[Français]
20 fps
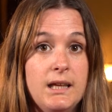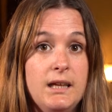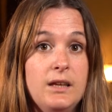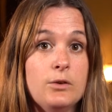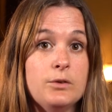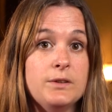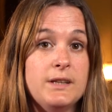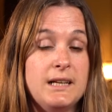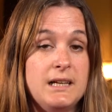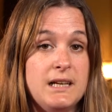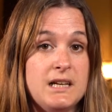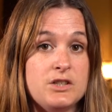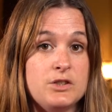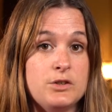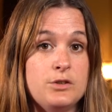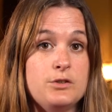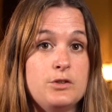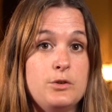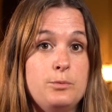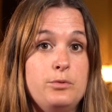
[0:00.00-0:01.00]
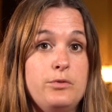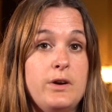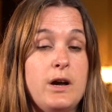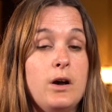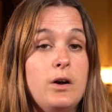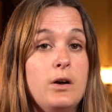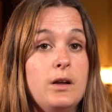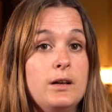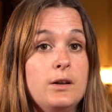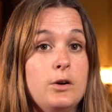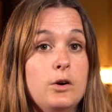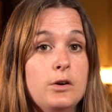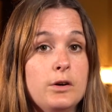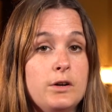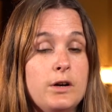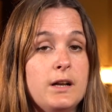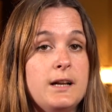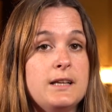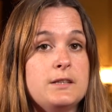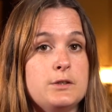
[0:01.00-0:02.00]
et on a de la chance de pouvoir
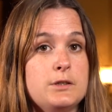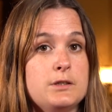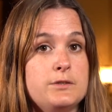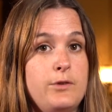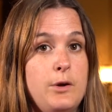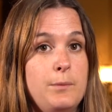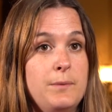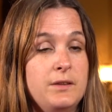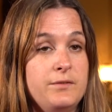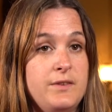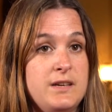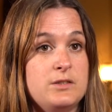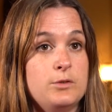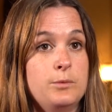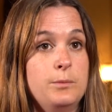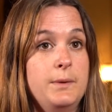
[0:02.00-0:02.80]
encore la transformer de façon